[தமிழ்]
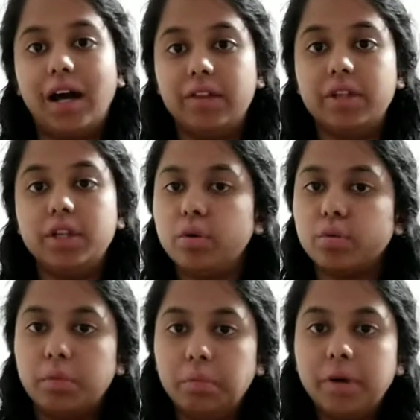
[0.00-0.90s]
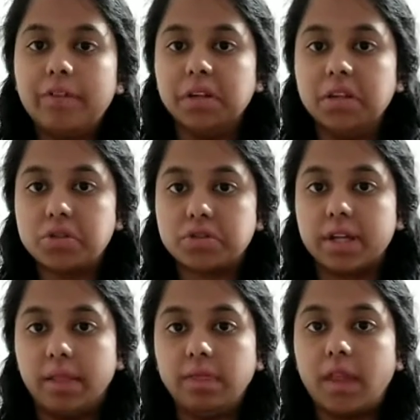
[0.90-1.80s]
அது வந்து ரொம்ப வந்து
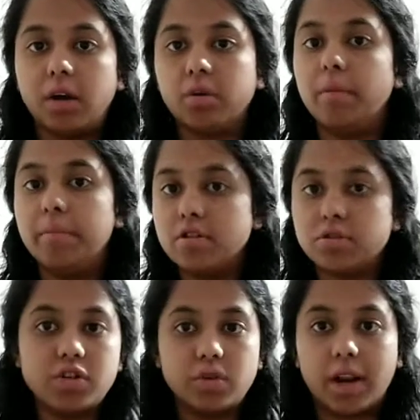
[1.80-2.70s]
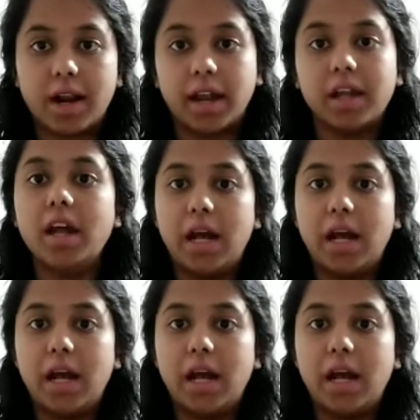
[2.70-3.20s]
ஸ்ட்ரென்த் ஆகும் அப்படின்னு சொல்லி சொல்கிறாங்க